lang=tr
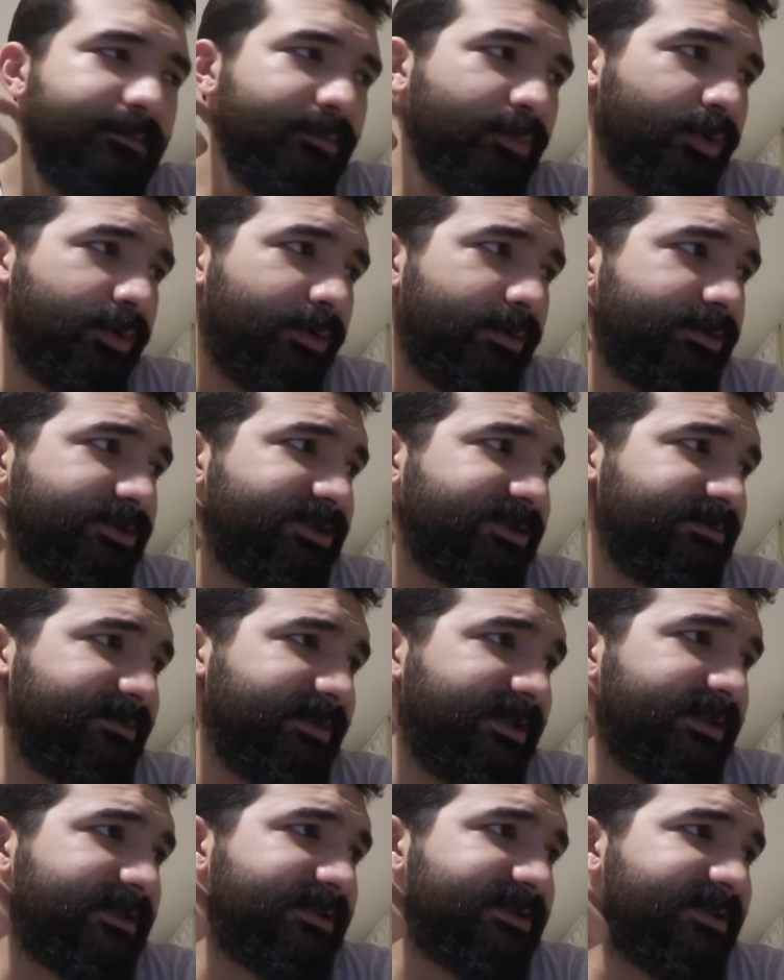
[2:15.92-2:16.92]
Bu
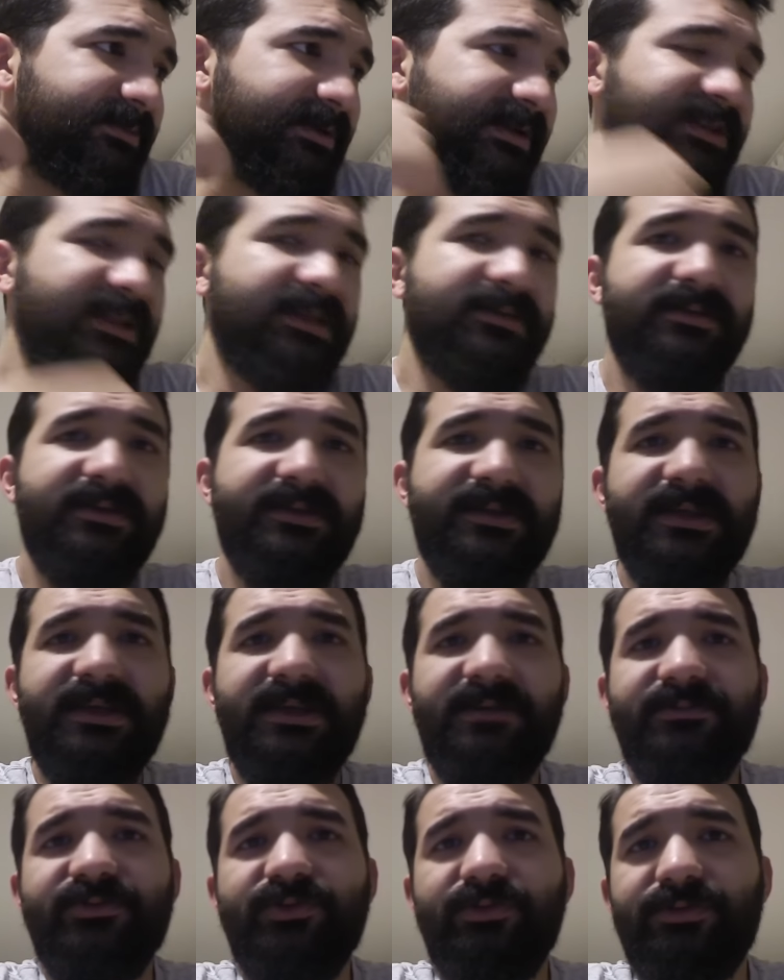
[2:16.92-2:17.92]
şimdilik işte benden
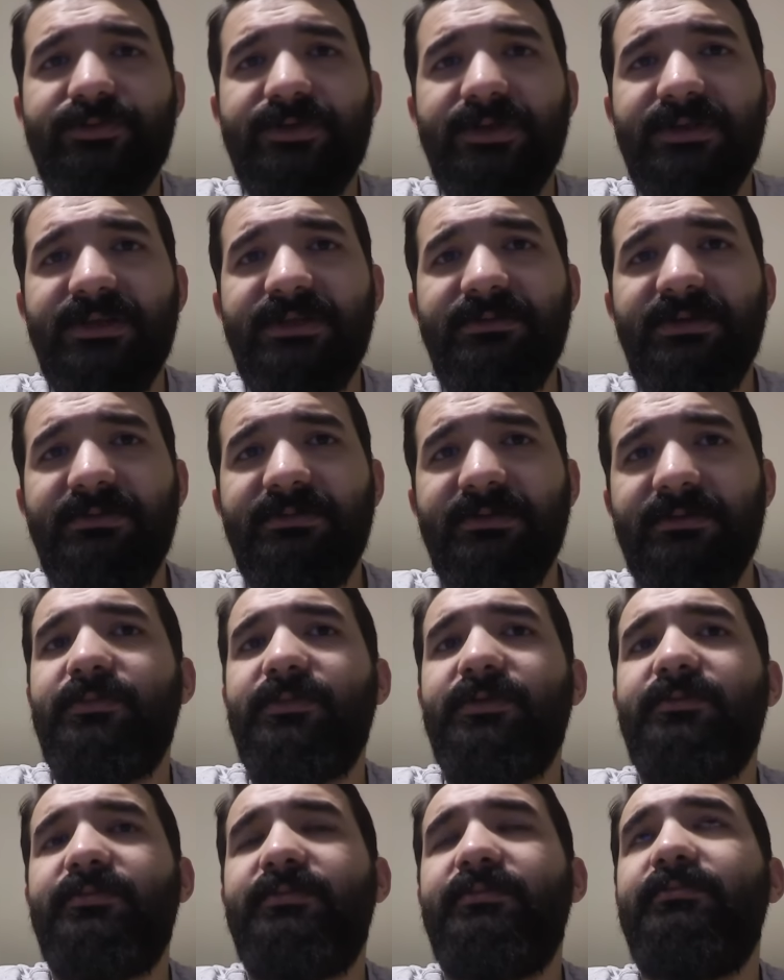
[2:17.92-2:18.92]
istediğiniz bir şey olursa dediğim gibi
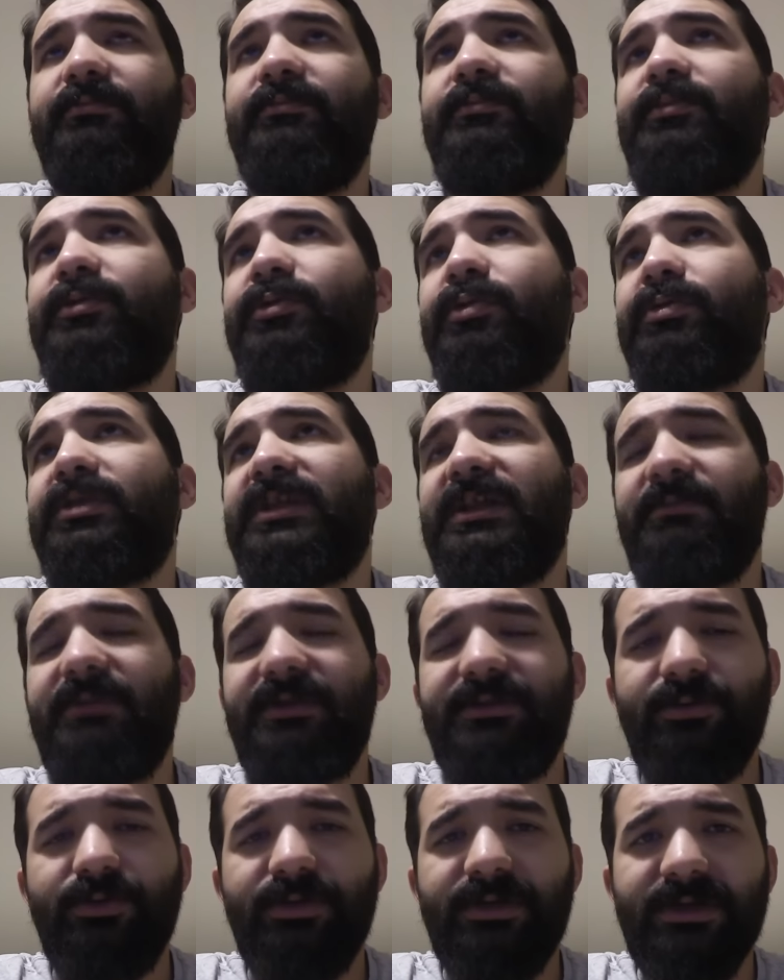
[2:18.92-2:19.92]
e, sosyal
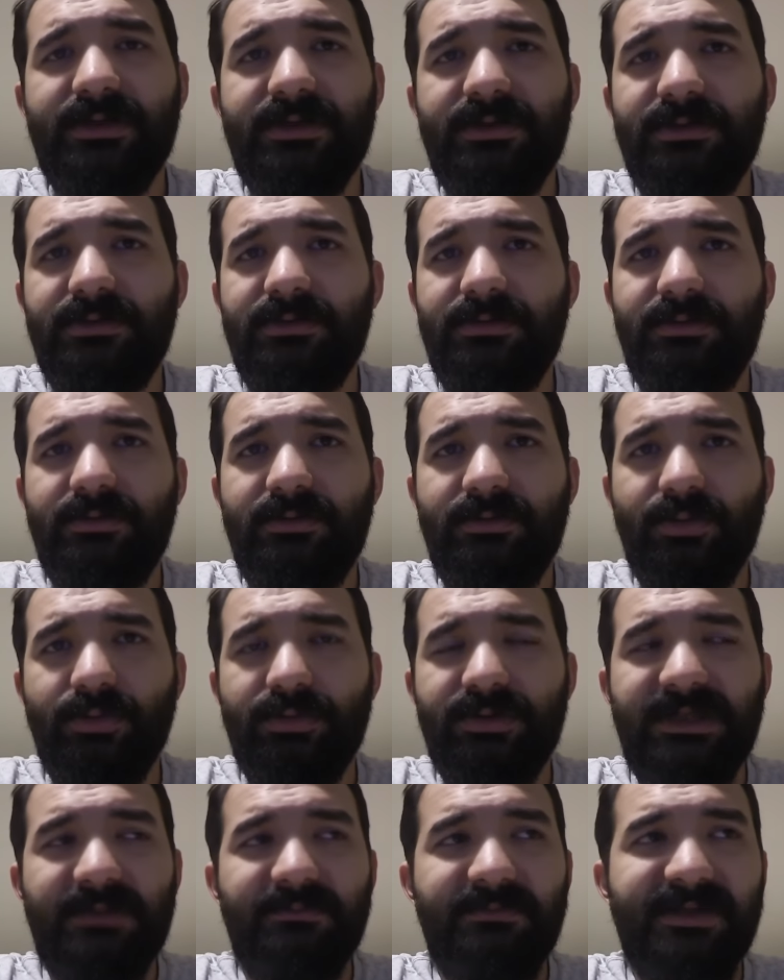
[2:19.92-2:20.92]
medya olarak
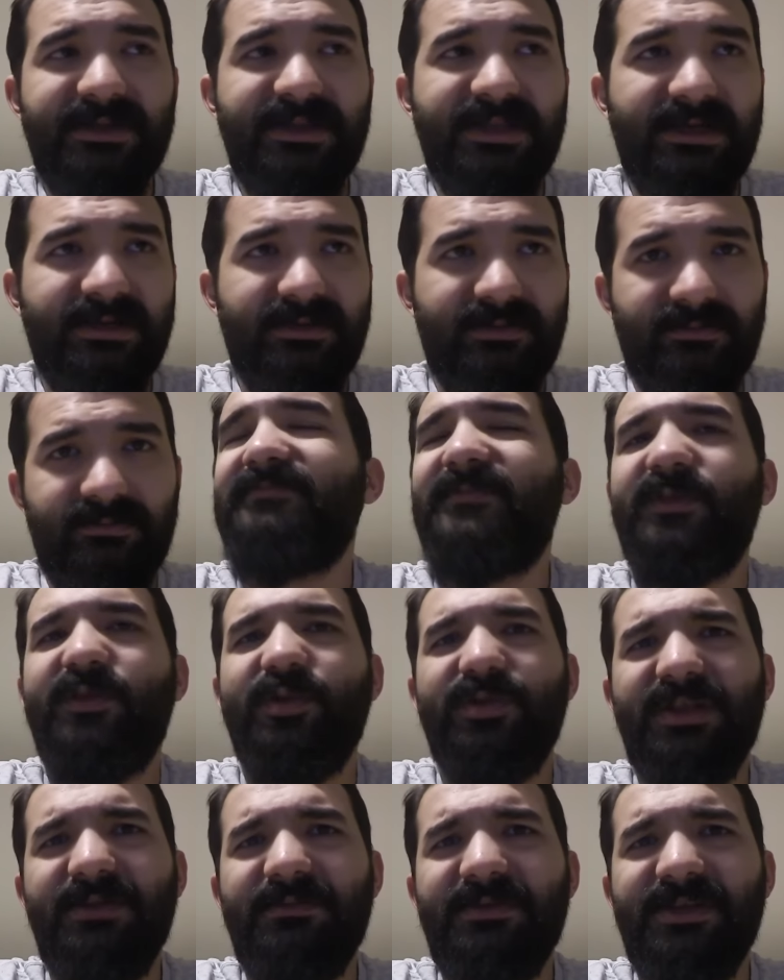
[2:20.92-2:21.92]
sosyal medya
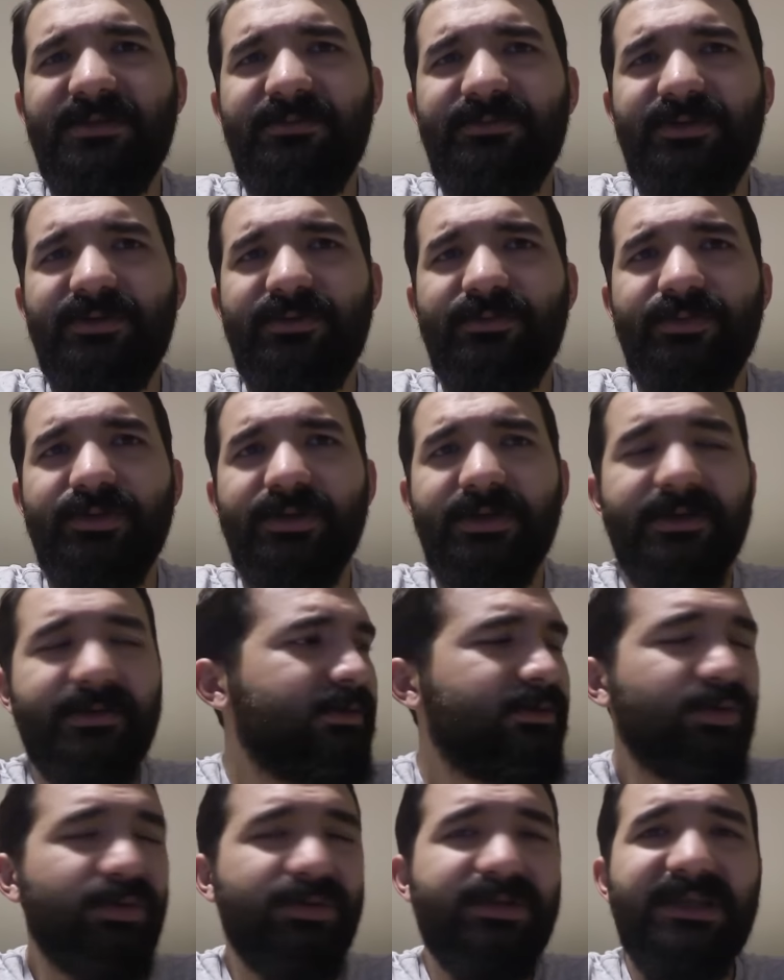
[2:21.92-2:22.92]
Sosyal medya mı deniyor buna ya?
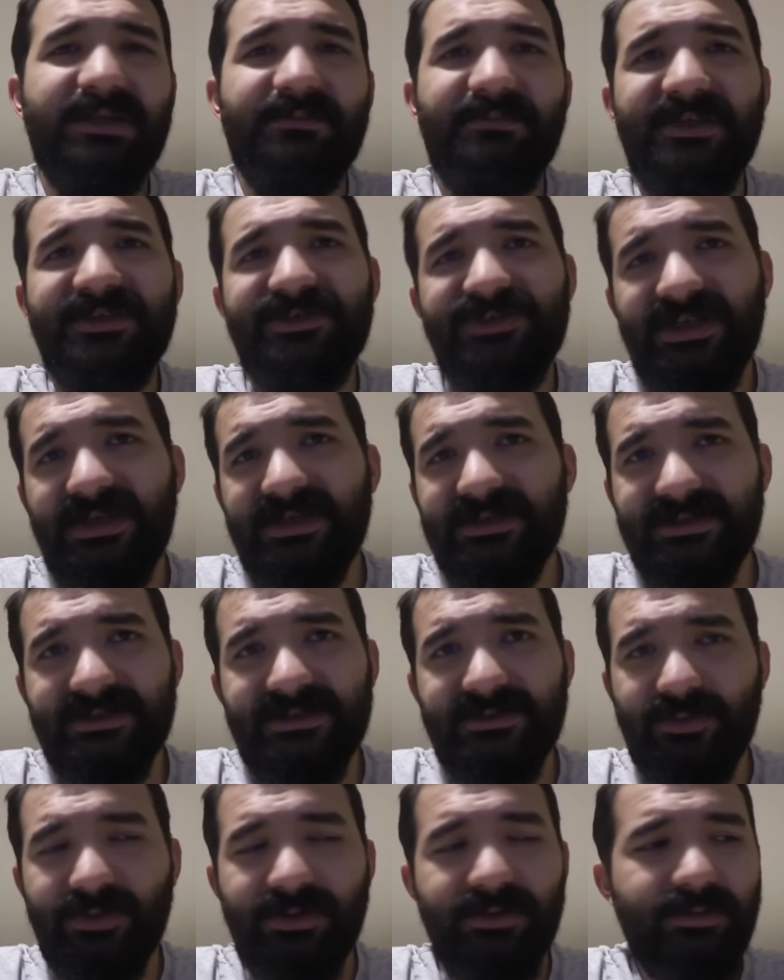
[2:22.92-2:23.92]
Sosyal medya
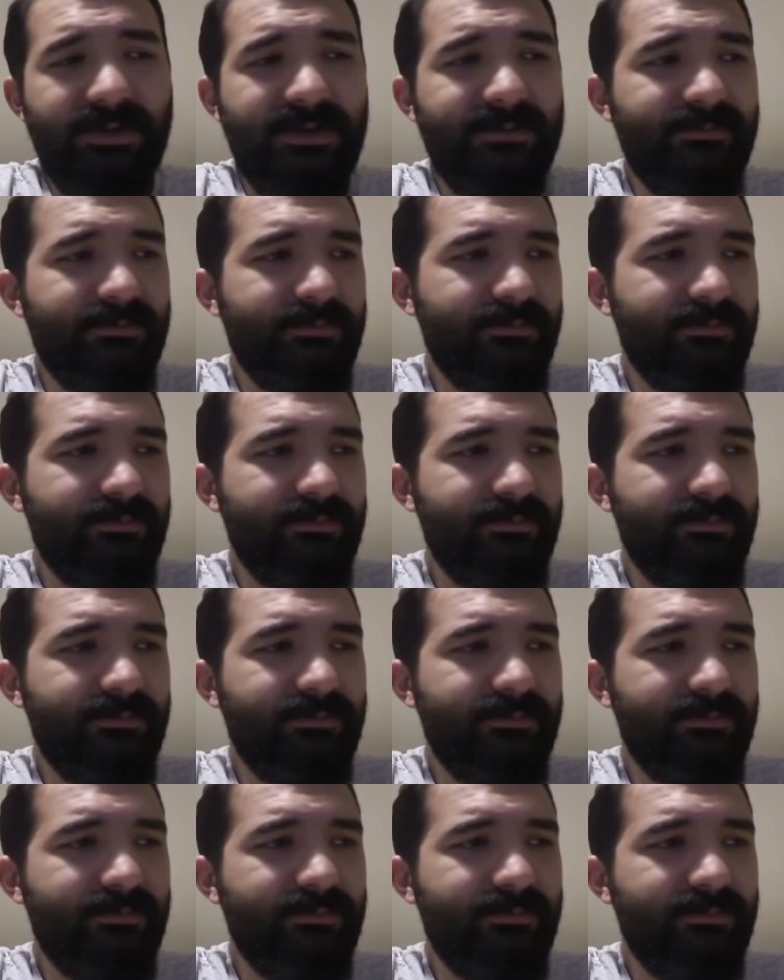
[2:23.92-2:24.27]
artık öyle söyleyeyim.